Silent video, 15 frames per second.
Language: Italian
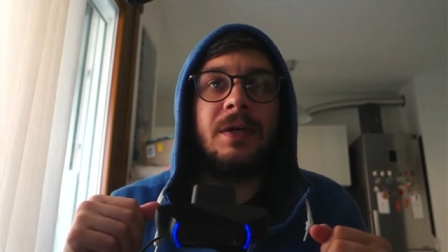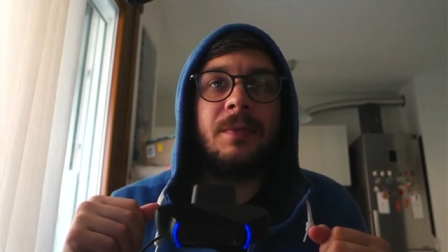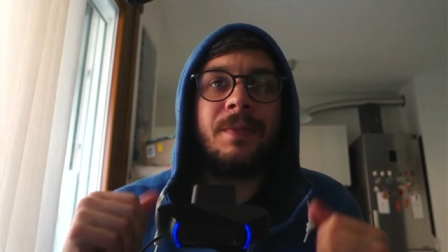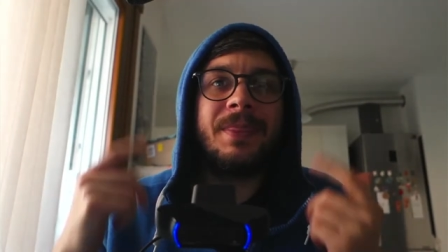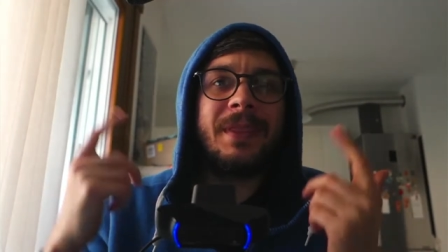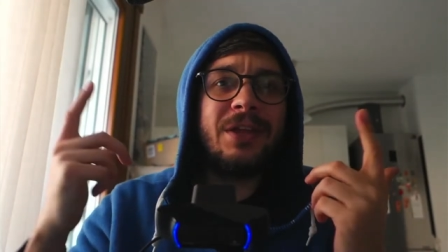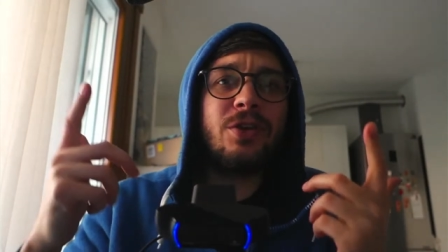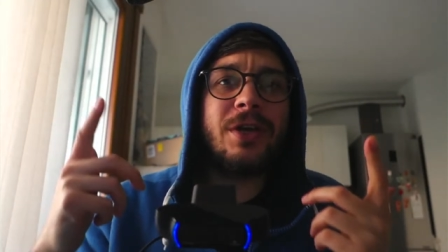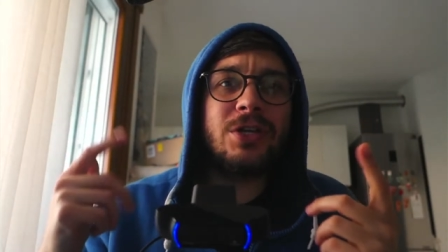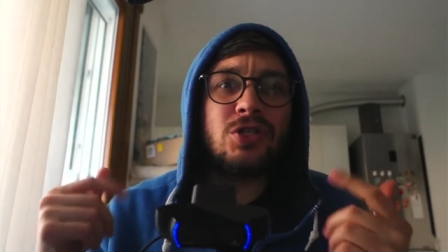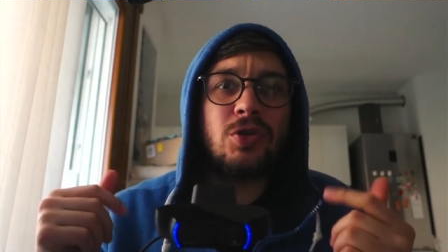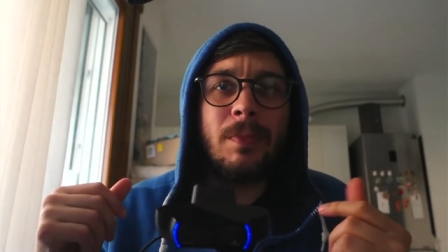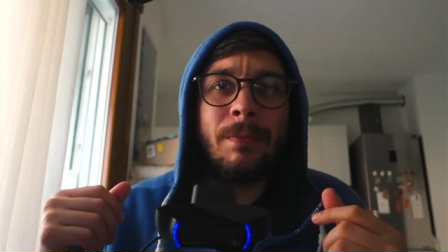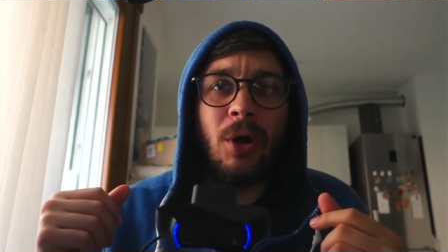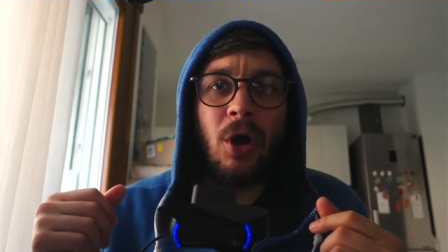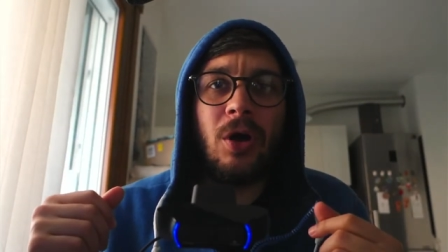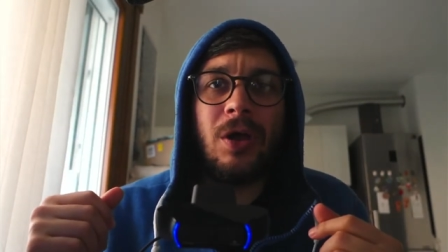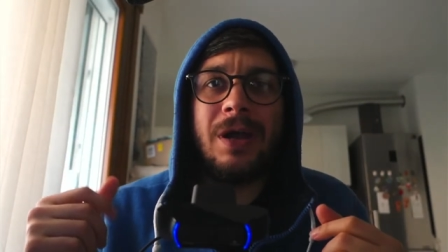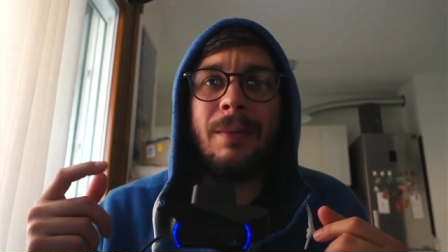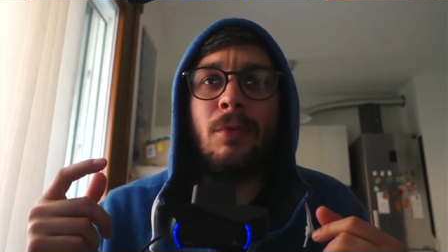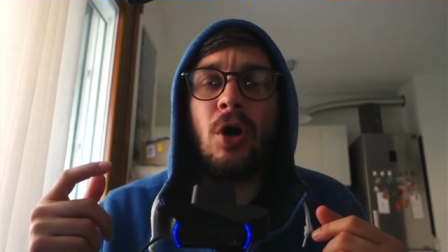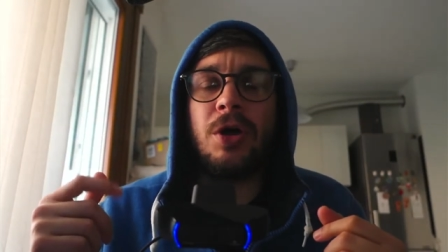Dato che c'è un po'
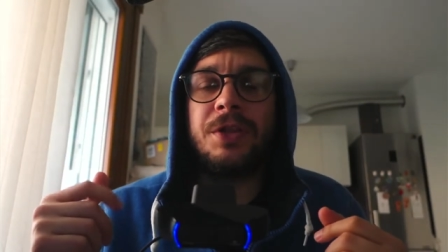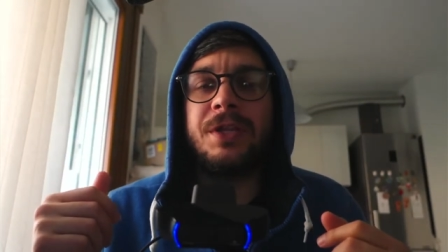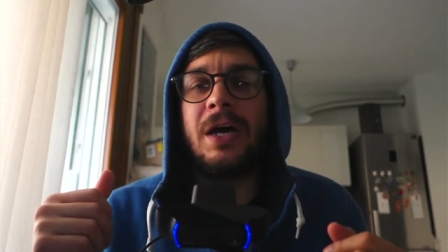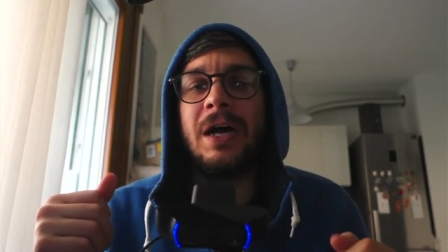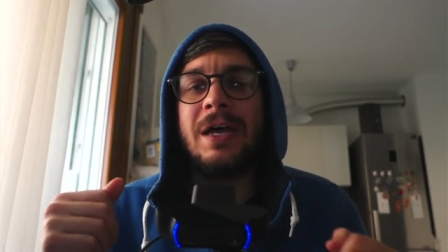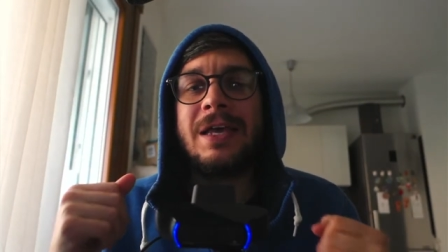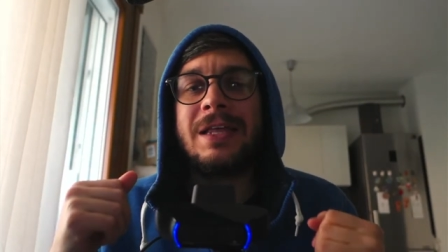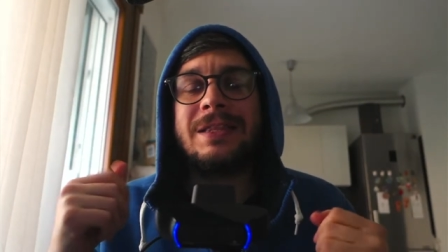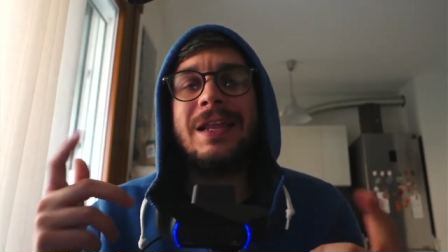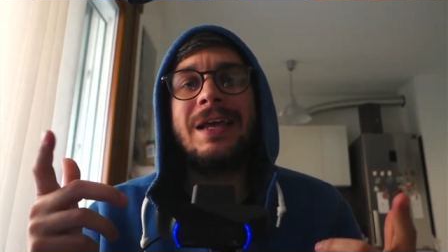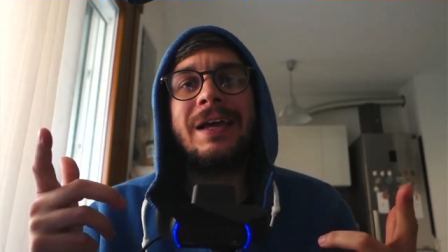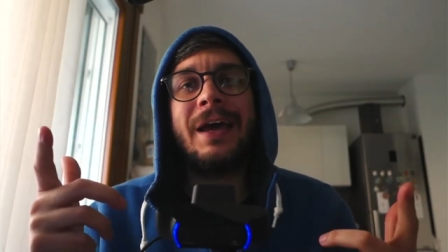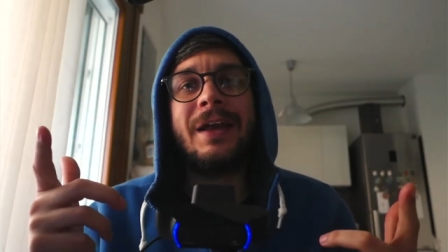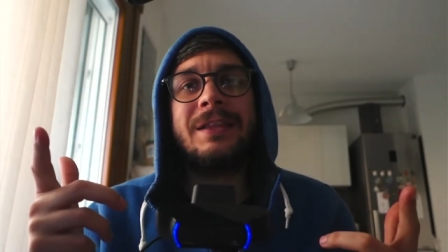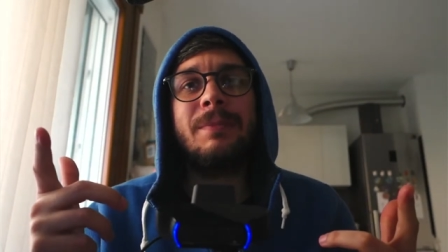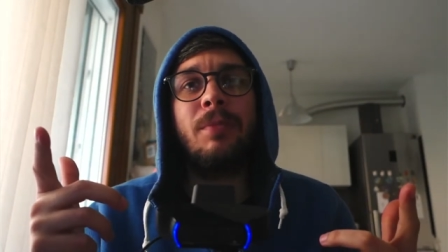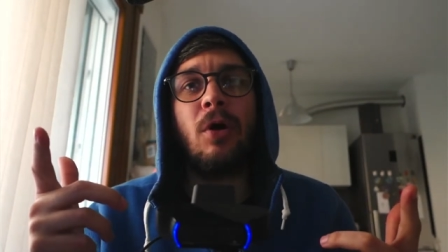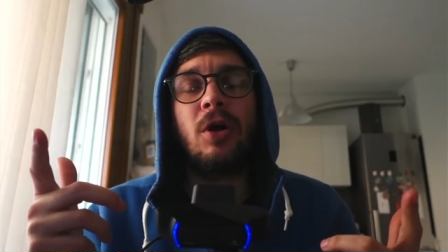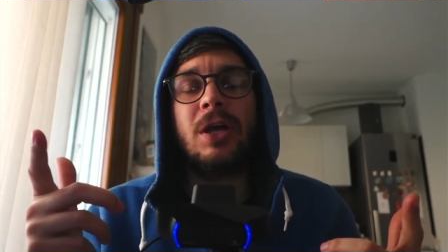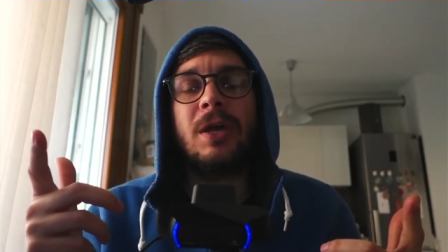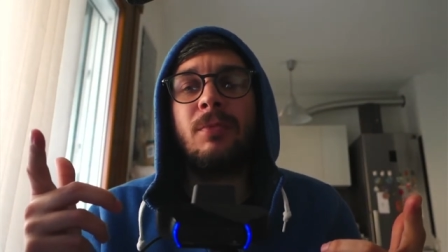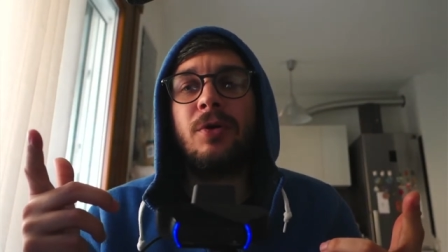la moda delle carte
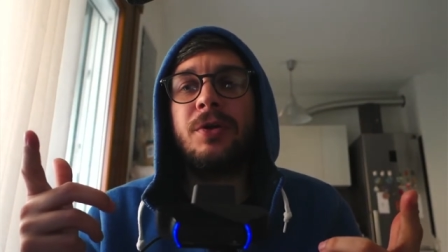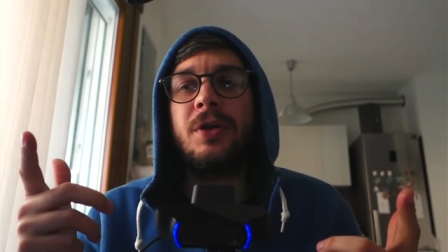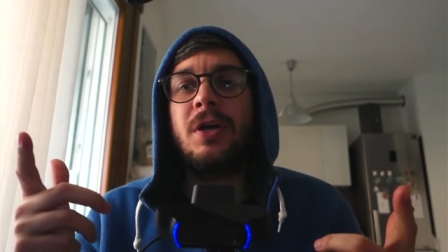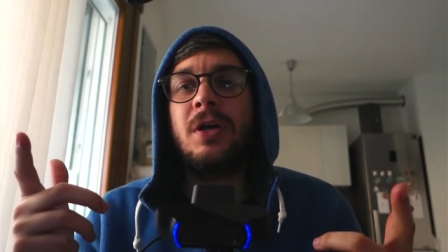Pokémon,